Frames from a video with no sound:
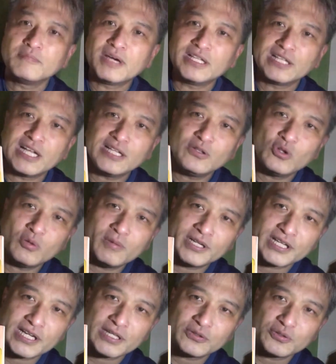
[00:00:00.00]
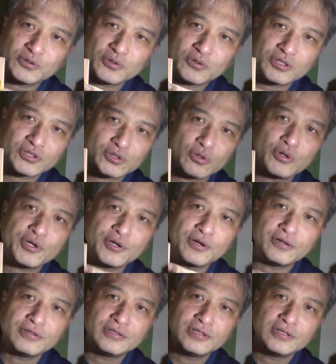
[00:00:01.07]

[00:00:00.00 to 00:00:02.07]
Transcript: まあ何のおまけかというとこれすごいよ。